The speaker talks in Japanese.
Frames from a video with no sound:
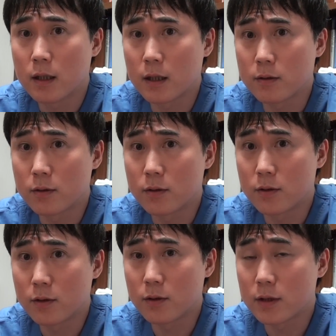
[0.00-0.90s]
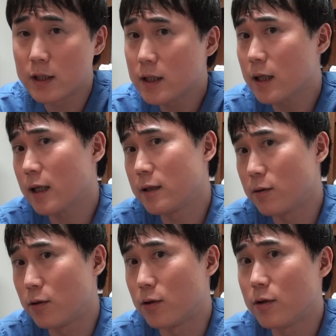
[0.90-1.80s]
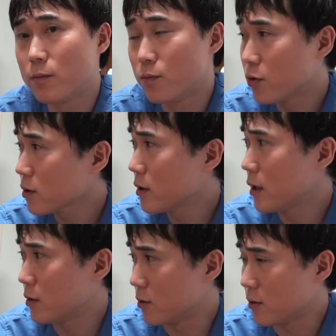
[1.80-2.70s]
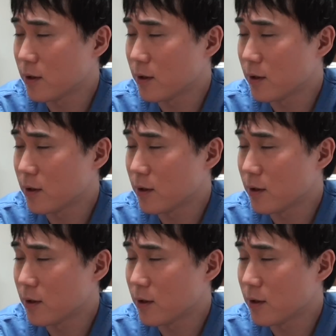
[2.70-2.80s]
あの理解を持ってる